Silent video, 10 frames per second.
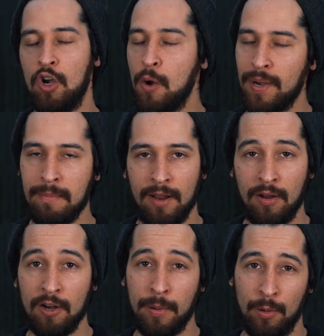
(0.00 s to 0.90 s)
lo
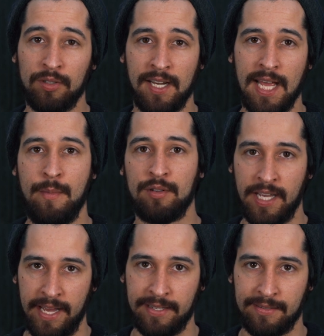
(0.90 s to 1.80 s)
primero que nos
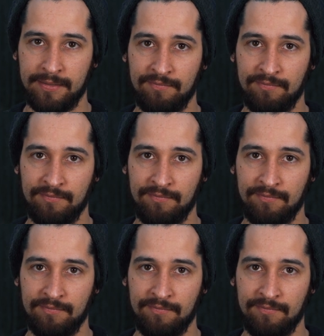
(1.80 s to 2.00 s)
preguntaríamos es,